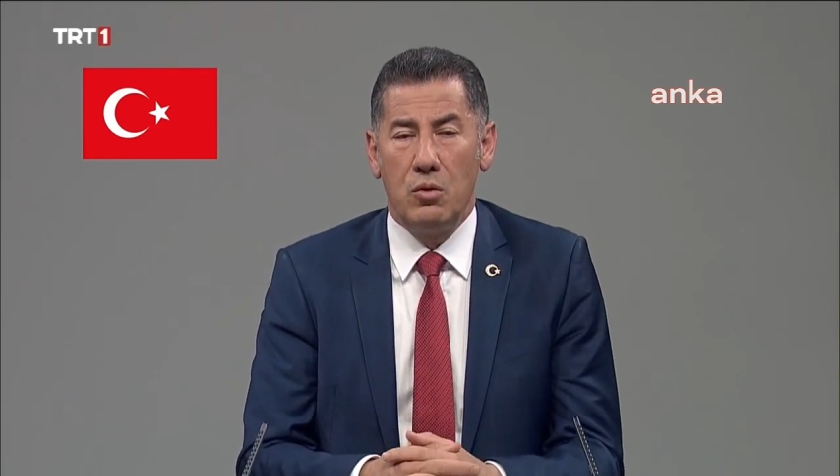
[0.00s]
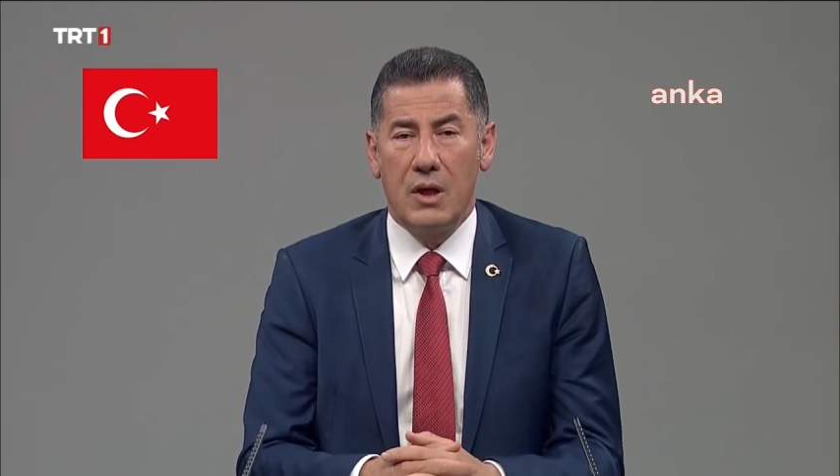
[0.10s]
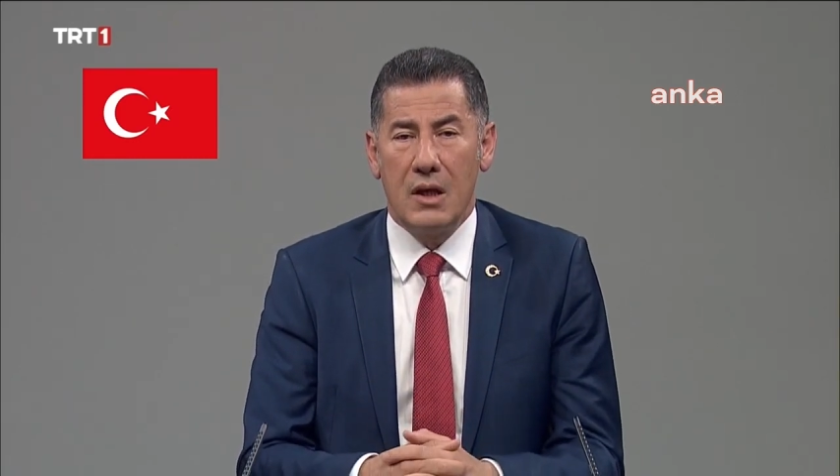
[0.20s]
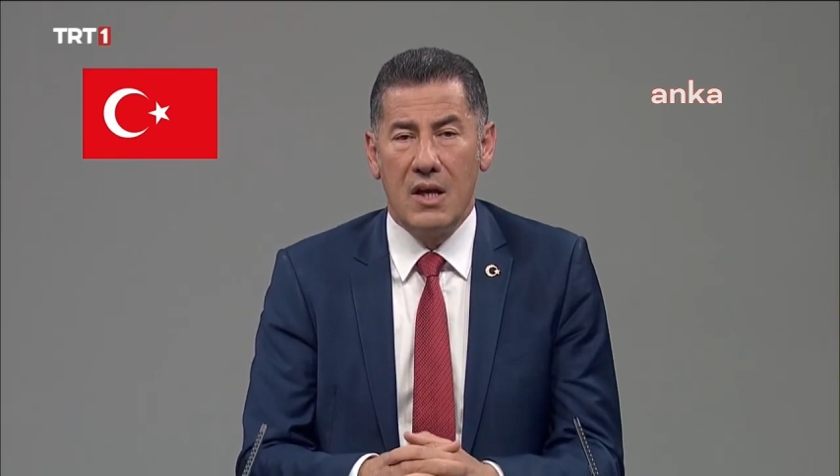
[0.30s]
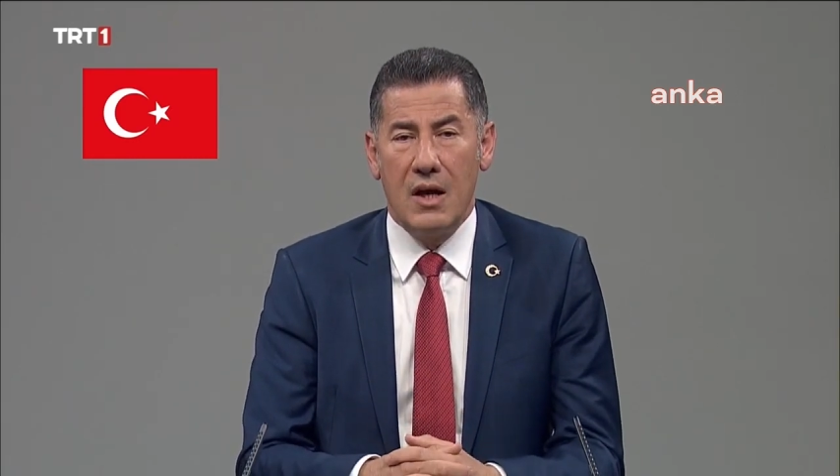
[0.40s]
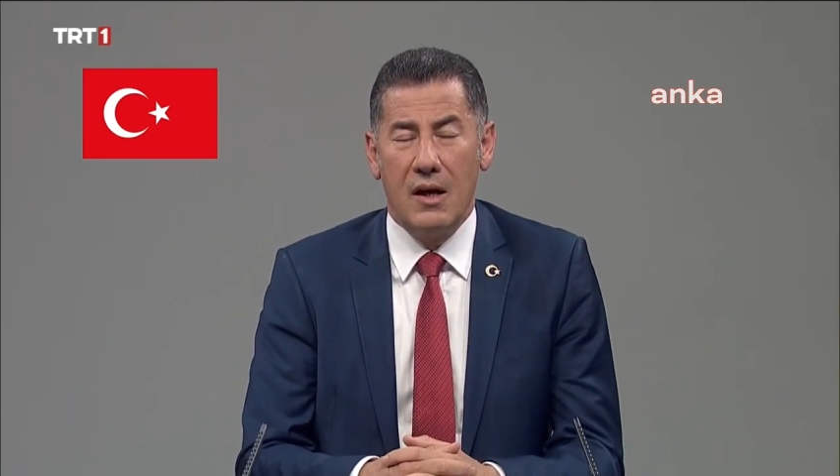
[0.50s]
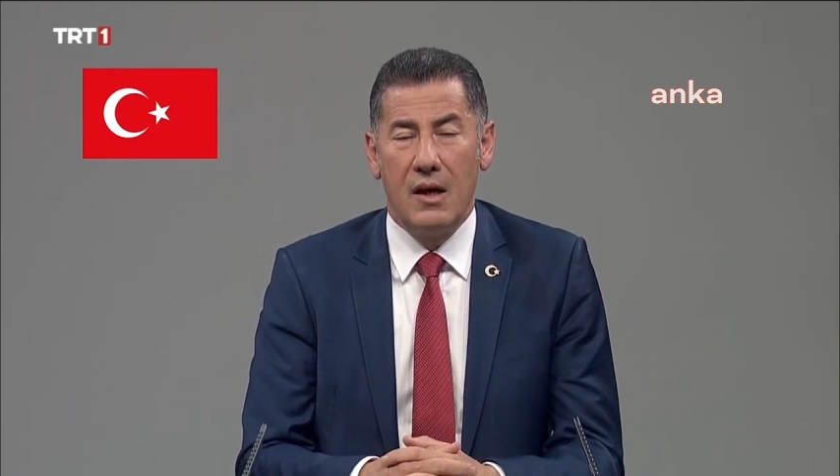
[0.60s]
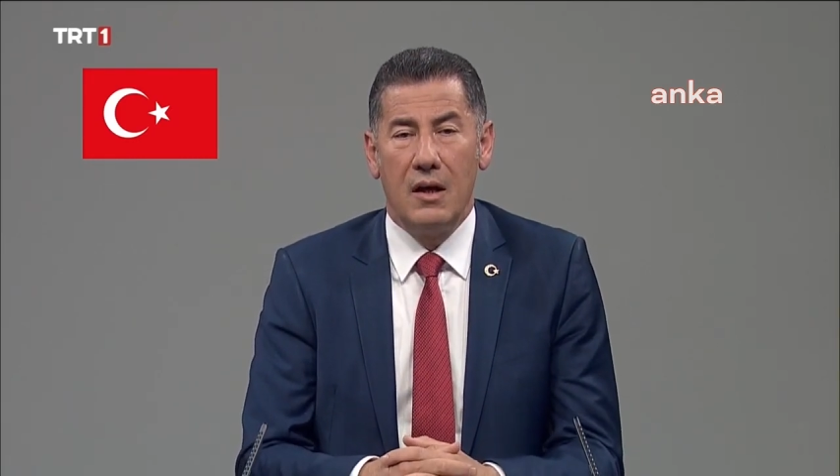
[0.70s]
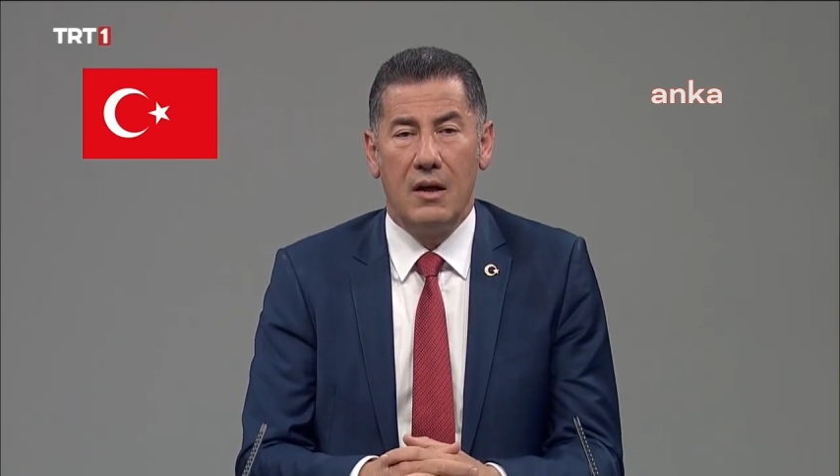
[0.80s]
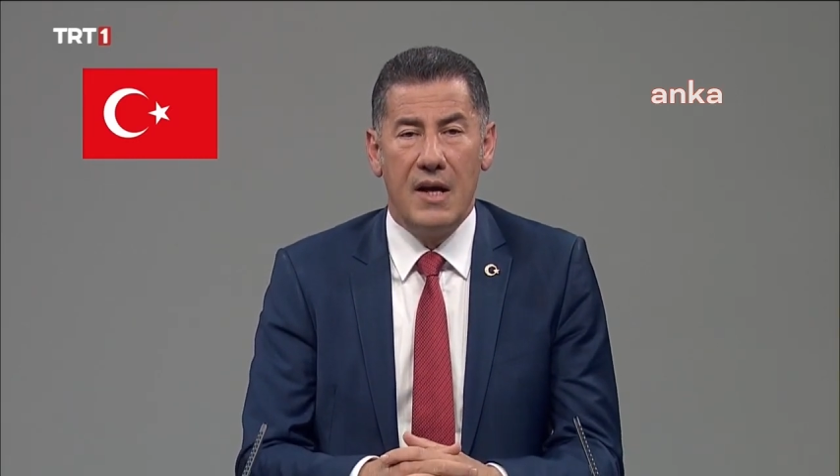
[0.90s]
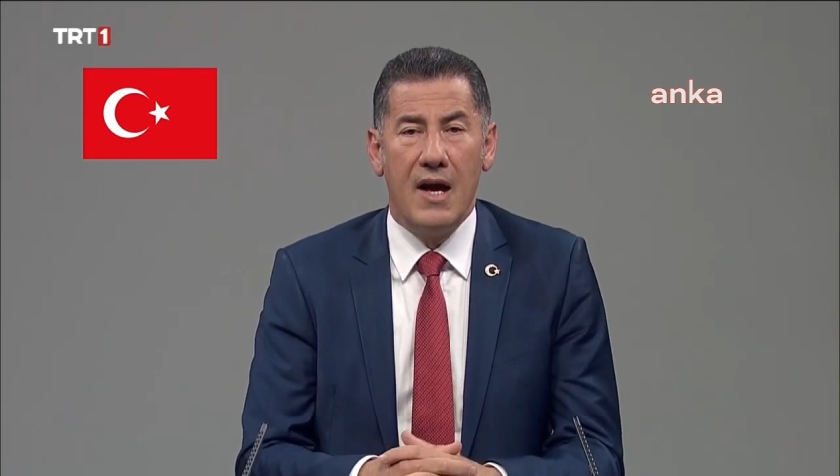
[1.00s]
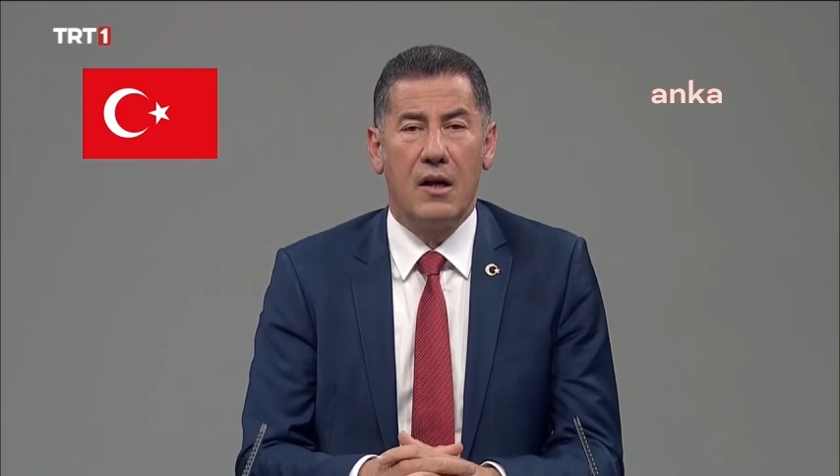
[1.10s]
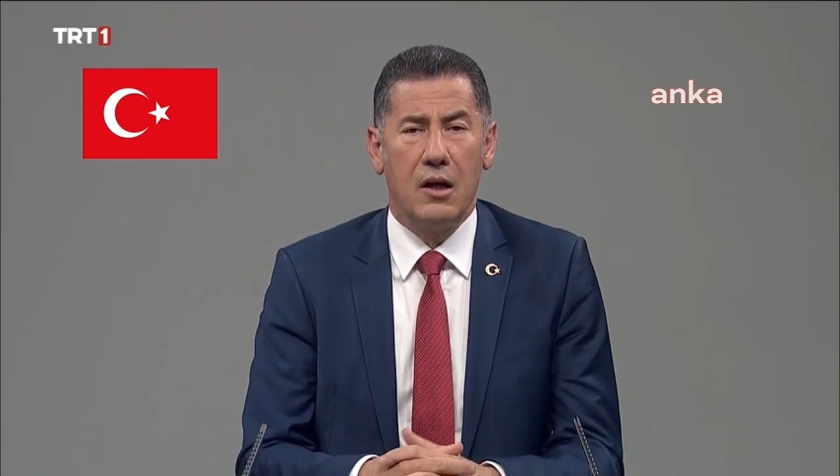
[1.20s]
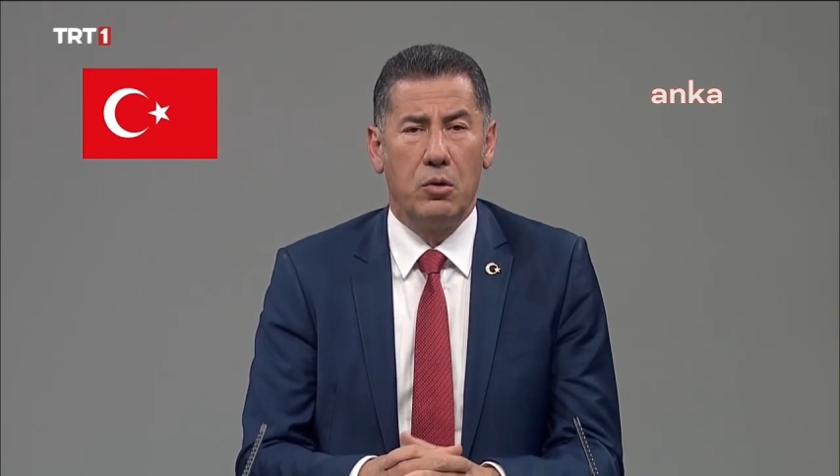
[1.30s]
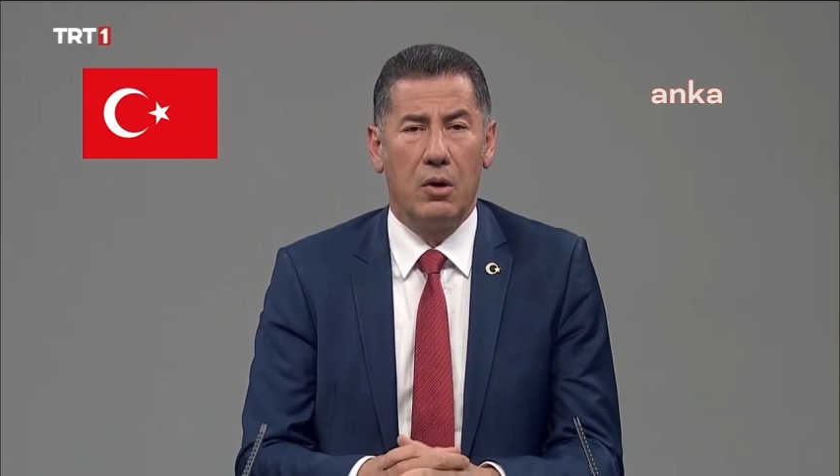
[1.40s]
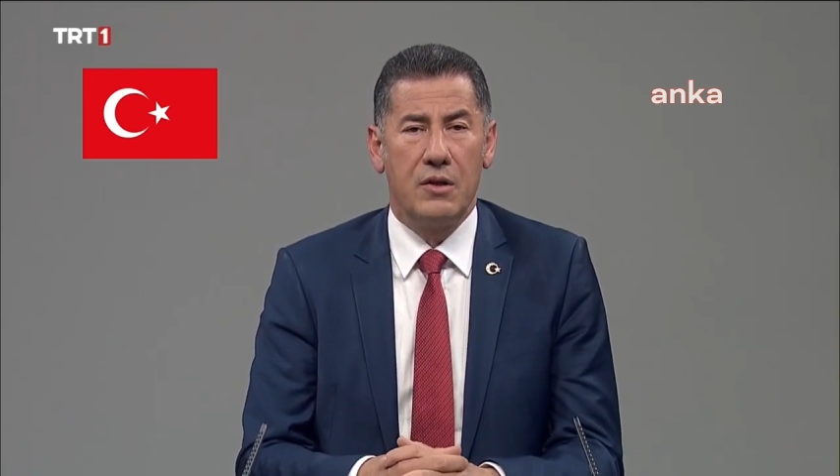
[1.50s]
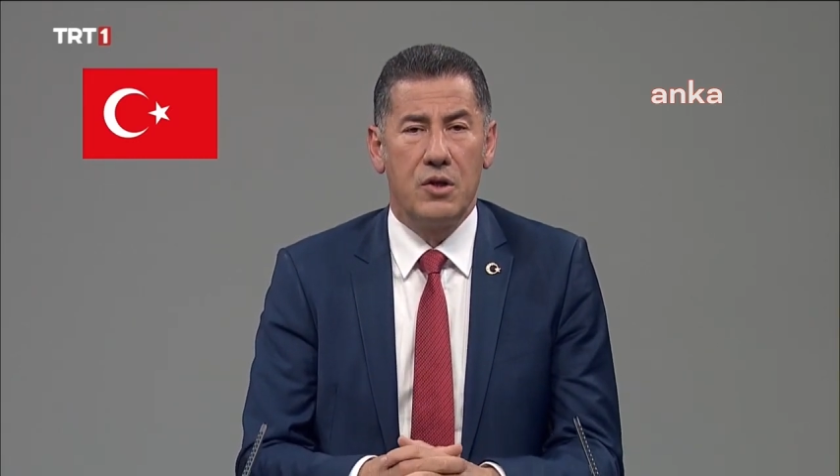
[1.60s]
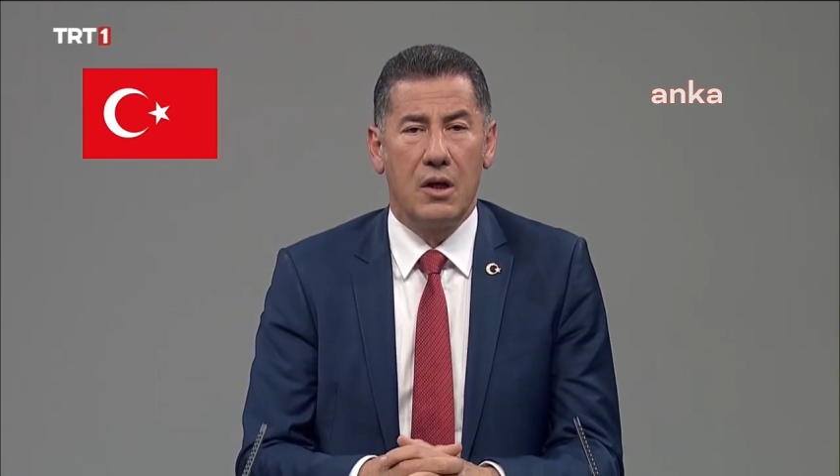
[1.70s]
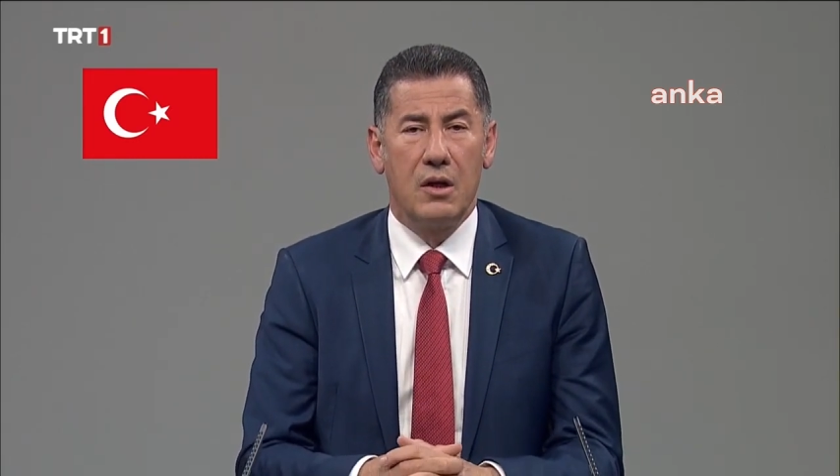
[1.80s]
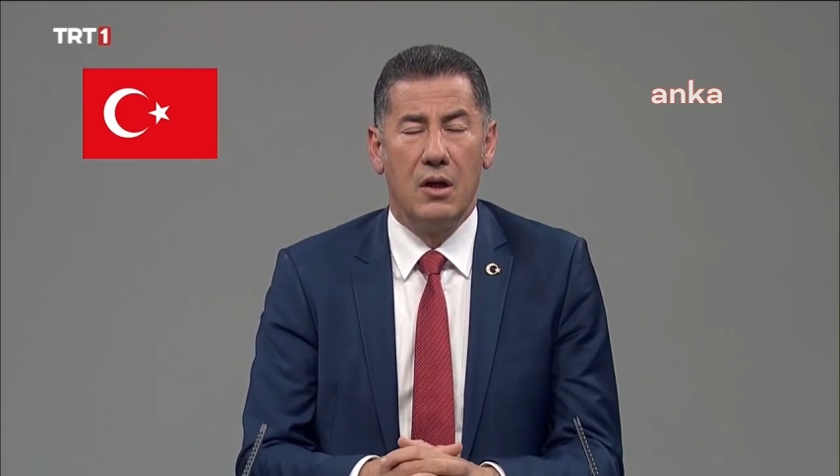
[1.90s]
ülkede liyakat
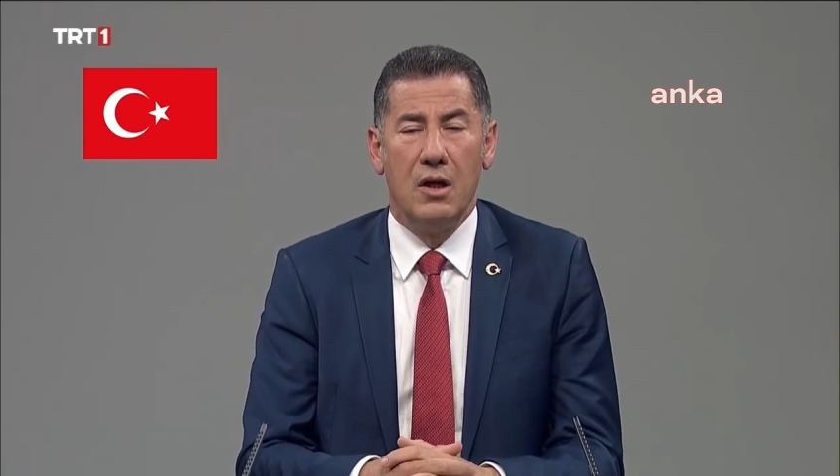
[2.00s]
olacak.